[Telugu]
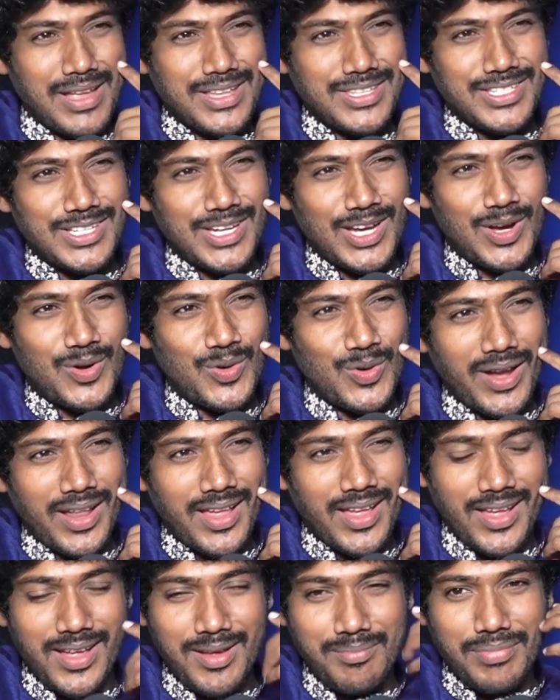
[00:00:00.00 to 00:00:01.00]
మంచిగా
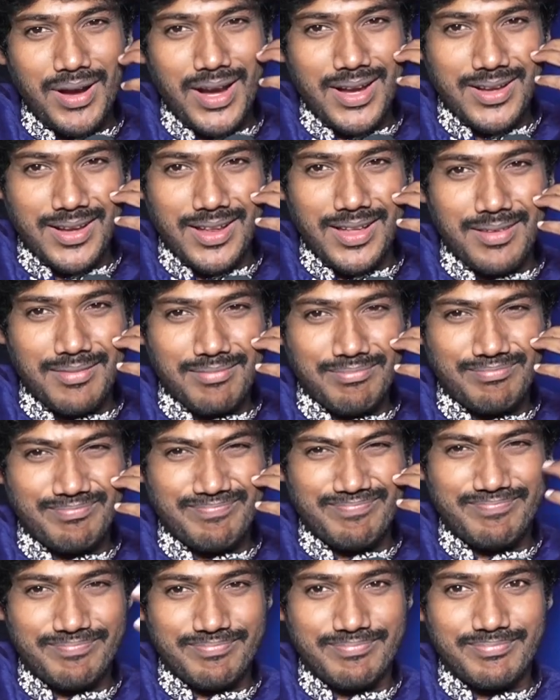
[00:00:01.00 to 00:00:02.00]
ఉండే బట్
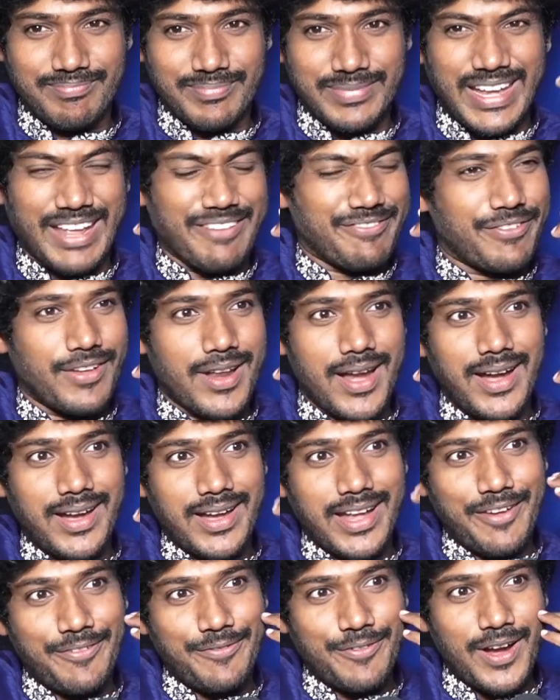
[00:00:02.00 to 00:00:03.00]

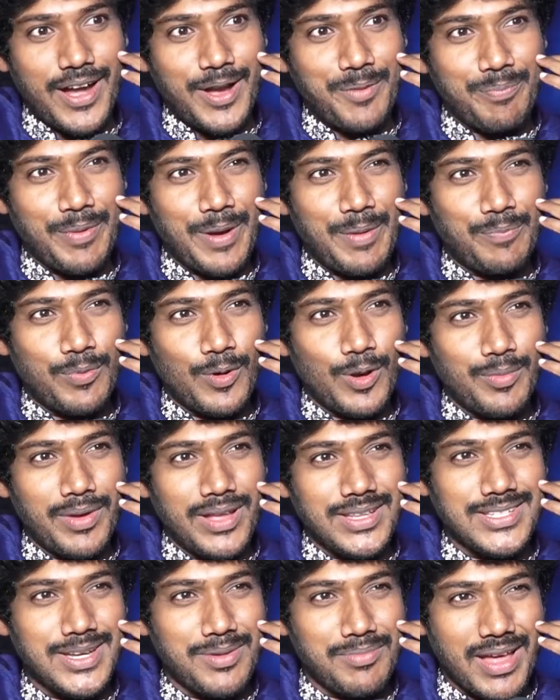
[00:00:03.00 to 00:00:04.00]
డిఫరెంట్ డిఫరెంట్ పీపుల్
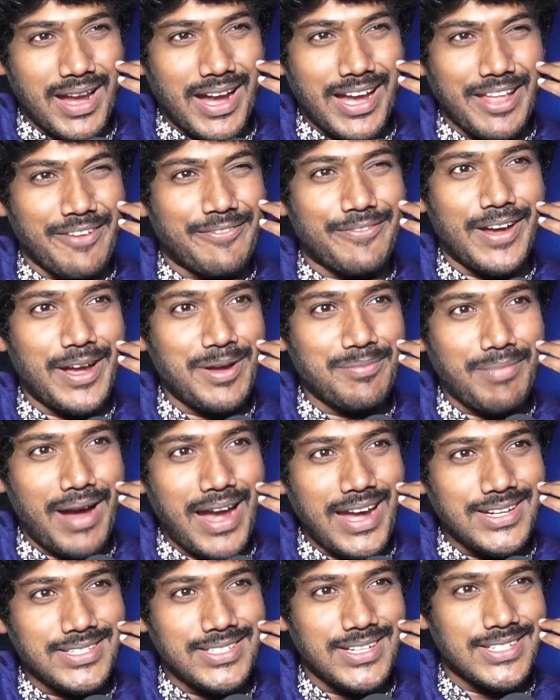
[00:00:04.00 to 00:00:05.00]
మధ్య మన డిఫరెంట్
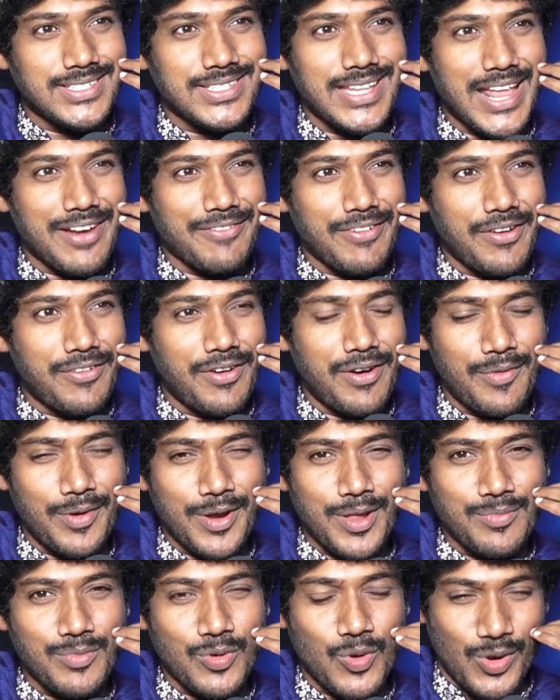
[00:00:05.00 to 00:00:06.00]
మైండ్ సెట్ సర్వైవ్
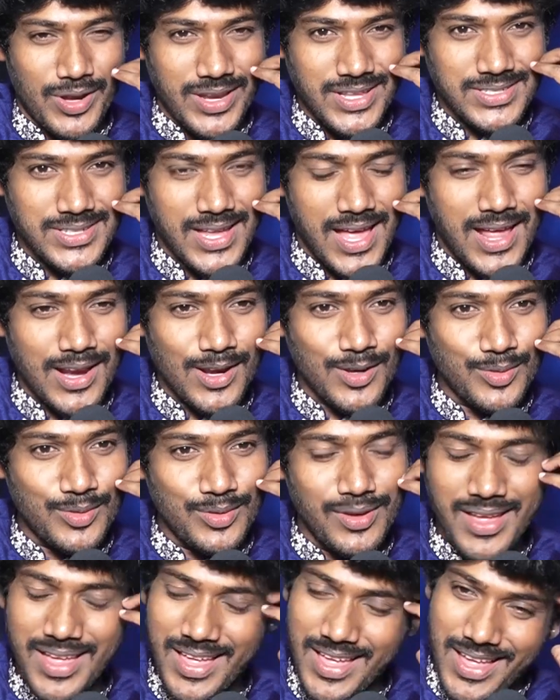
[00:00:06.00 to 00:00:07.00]
అవ్వడం కొన్నిసార్లు
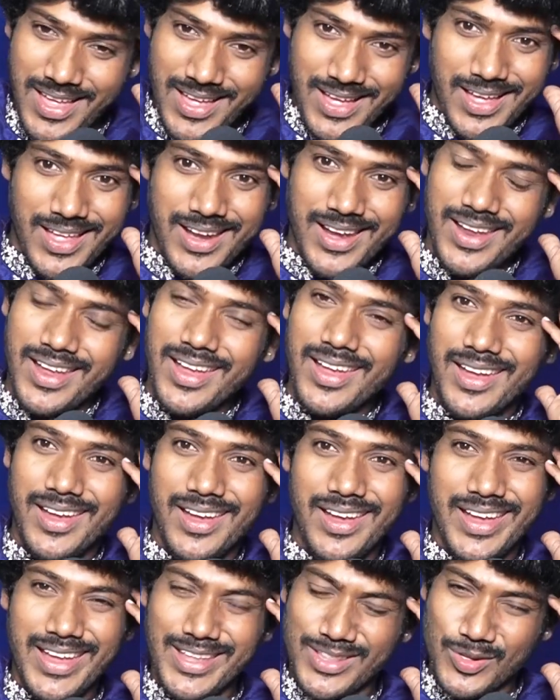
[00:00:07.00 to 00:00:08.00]
అరే
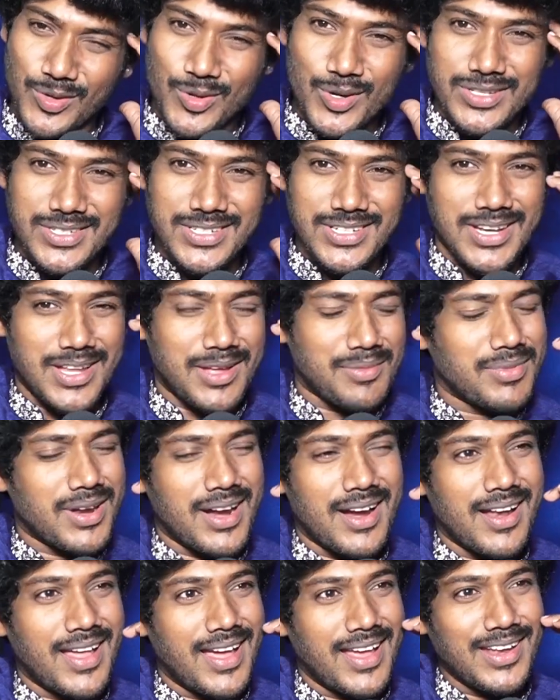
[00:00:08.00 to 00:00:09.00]
ఎందుకు
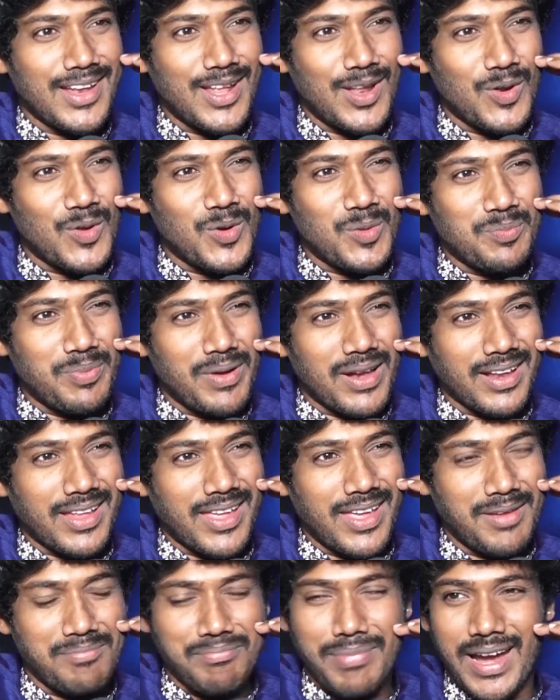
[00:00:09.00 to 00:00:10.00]
వచ్చినాంరా నాయన
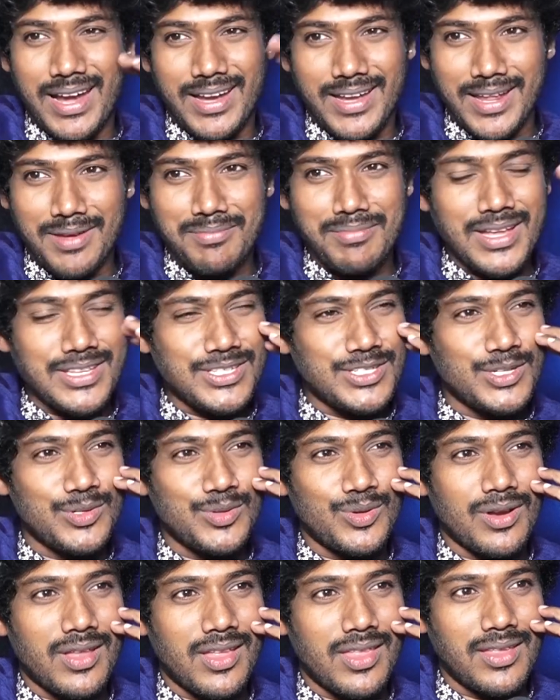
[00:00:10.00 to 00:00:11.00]
లోపలికి బయటే మంచిగా
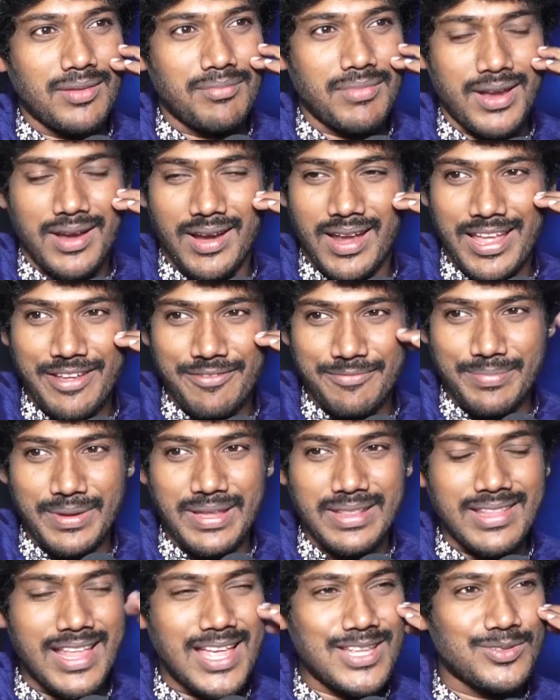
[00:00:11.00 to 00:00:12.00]
ఉంటుంది మన లైఫ్
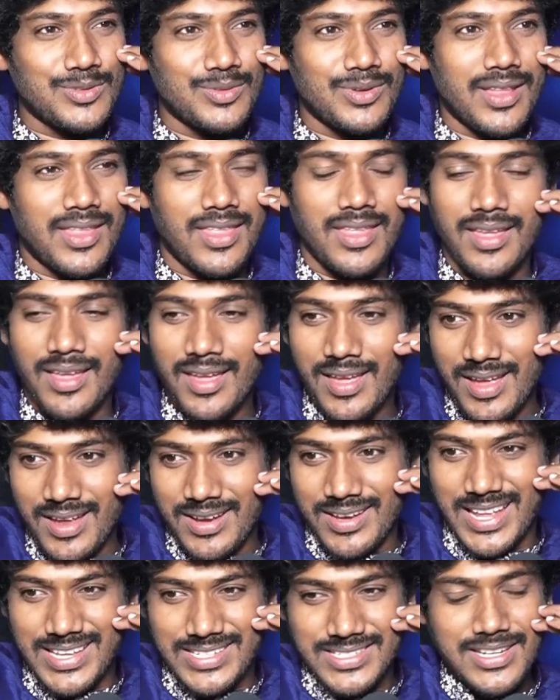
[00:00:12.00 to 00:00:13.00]
బిందాస్ ఉంటుంది
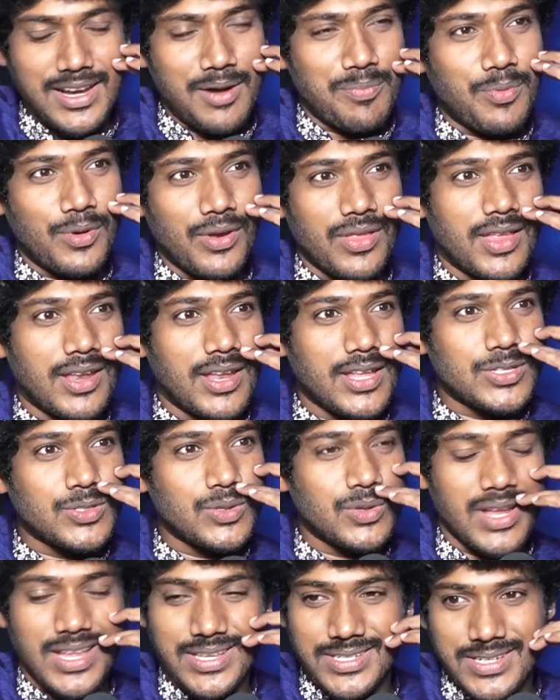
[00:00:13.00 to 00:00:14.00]
నచ్చినప్పుడు
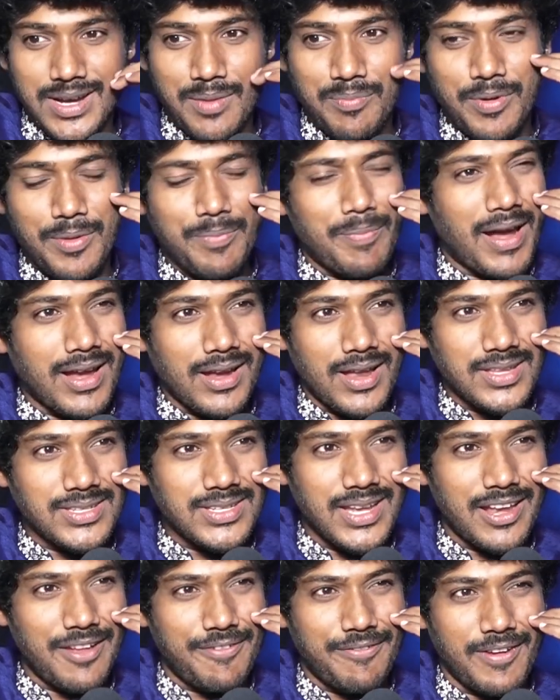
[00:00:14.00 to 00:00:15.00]
తినచ్చు నచ్చినప్పుడు
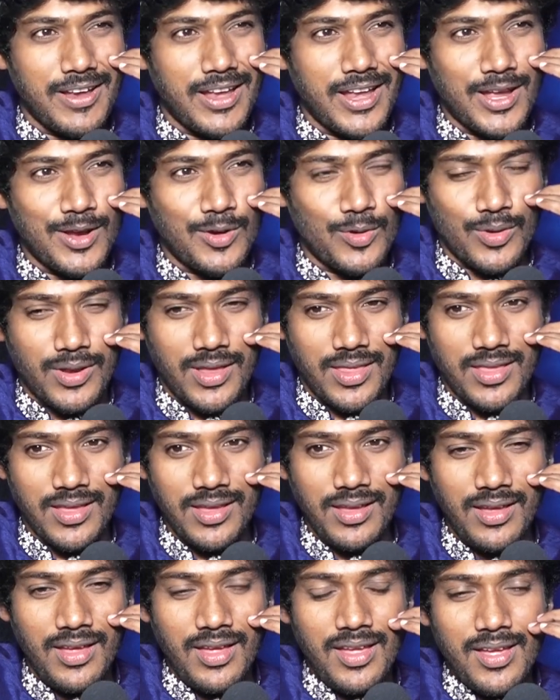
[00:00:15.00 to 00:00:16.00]
పండచ్చు అనే ఫీలింగ్ ఉంటుంది
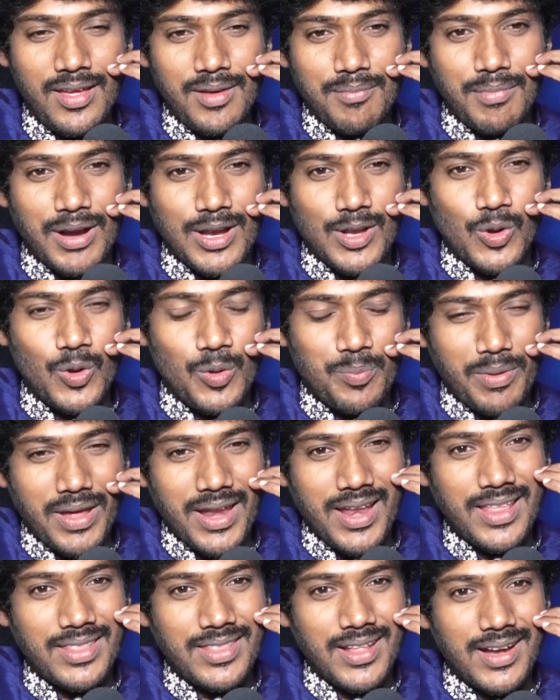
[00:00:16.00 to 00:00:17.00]
బట్
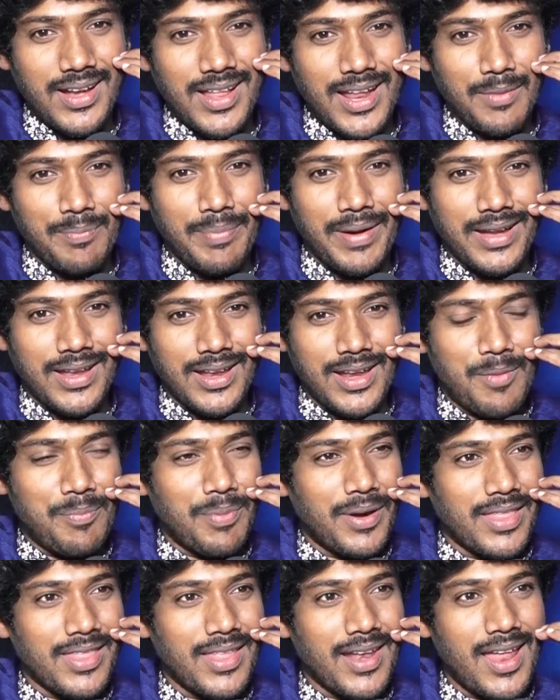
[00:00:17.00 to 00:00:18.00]
లోపల ఏంటంటే అలా
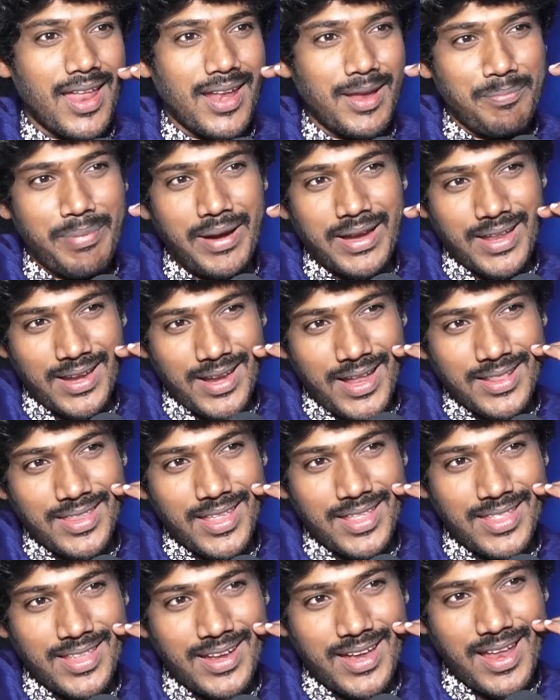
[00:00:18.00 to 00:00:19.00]
పెట్టినప్పుడే తినాలి
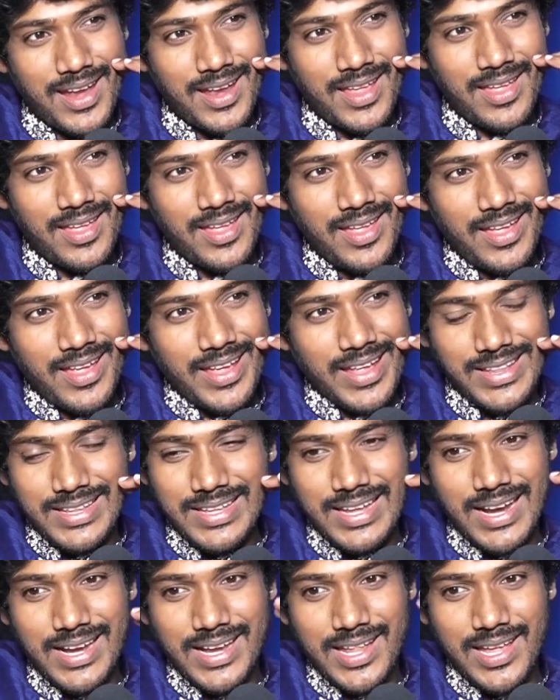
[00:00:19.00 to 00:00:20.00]
పెట్టినంతే తినాలి
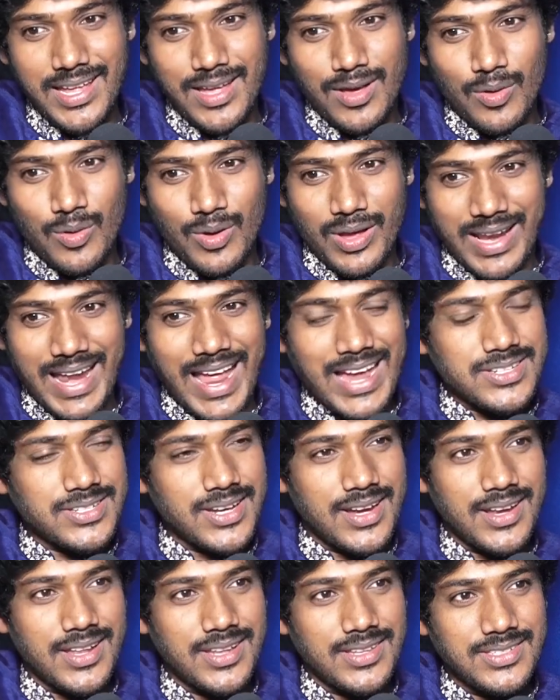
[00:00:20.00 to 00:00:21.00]
ఎందుకంటే ఒక
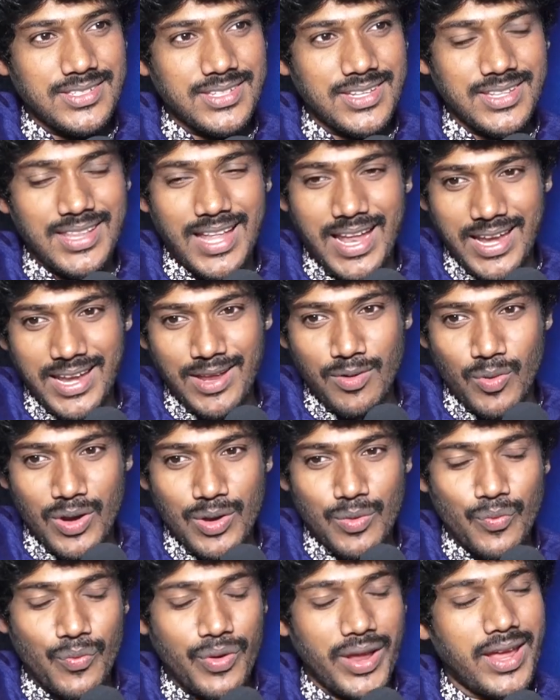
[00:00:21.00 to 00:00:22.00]
రేషన్ ఇచ్చి దాన్ని
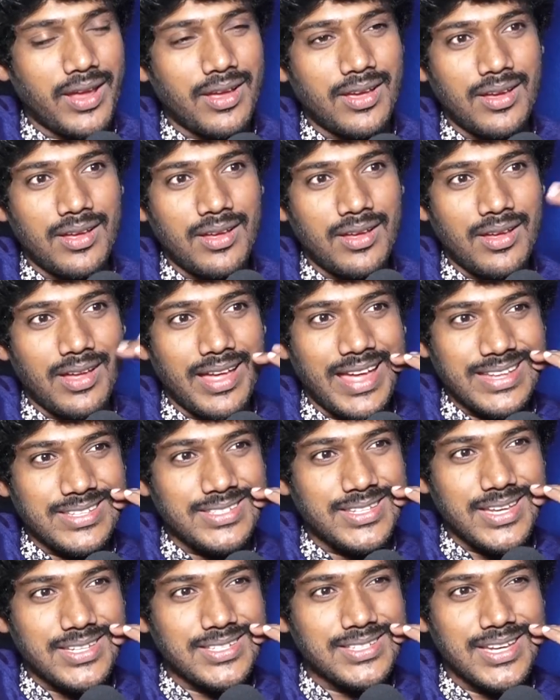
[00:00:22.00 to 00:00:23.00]
వన్ వీక్
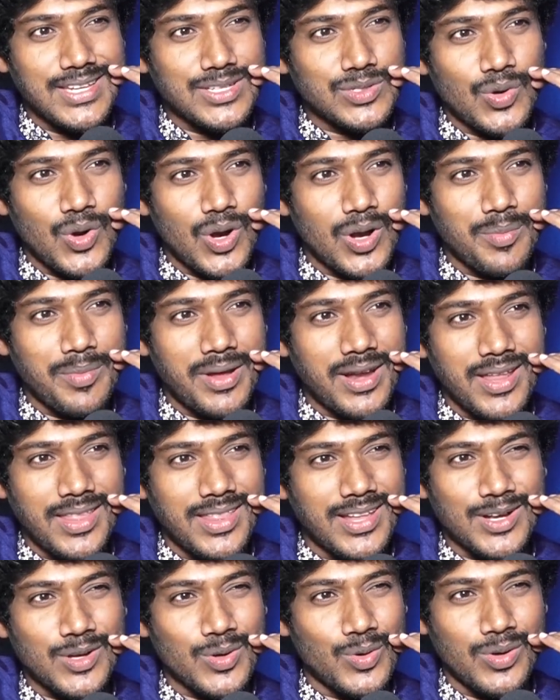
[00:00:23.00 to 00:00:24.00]
అడ్జస్ట్ చేసుకోవడం
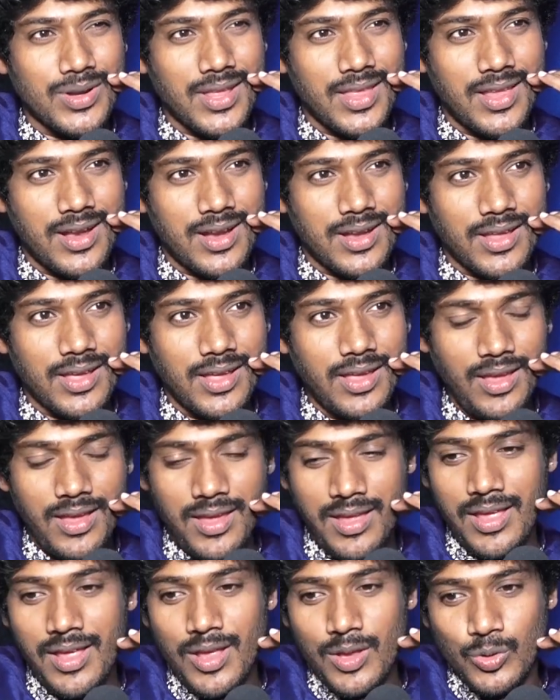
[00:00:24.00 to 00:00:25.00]
అనేది ఎట్లుంటుందంటే
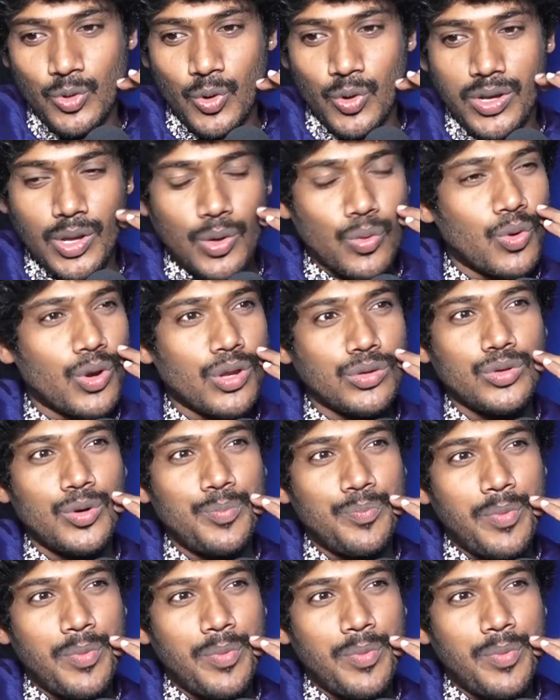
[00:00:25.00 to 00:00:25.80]
తోటకూరతో